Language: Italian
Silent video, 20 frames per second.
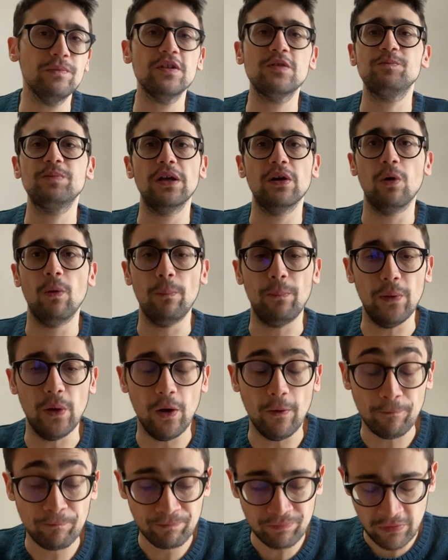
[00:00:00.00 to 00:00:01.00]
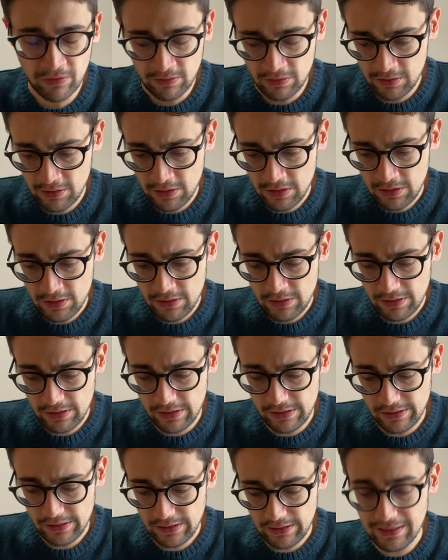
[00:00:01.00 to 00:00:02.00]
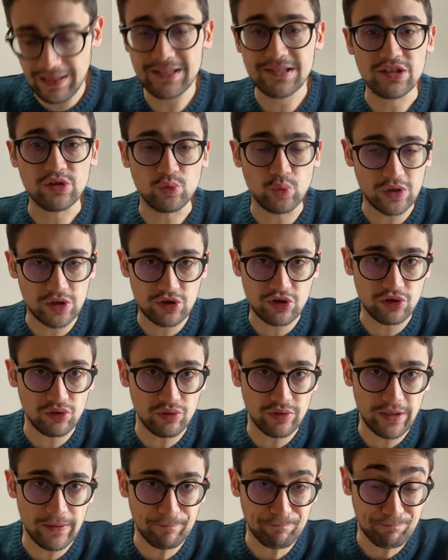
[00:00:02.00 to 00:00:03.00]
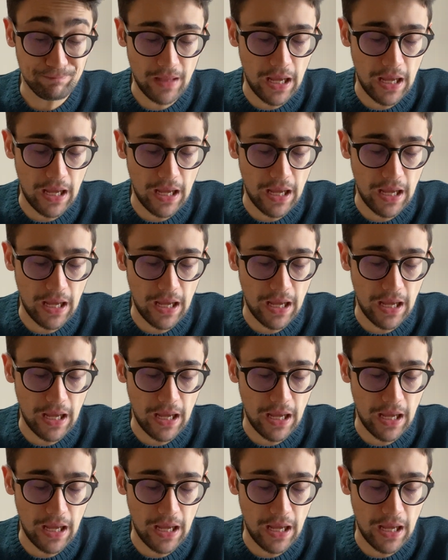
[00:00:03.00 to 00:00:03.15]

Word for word: Vi spiego un po' eh, la situazione.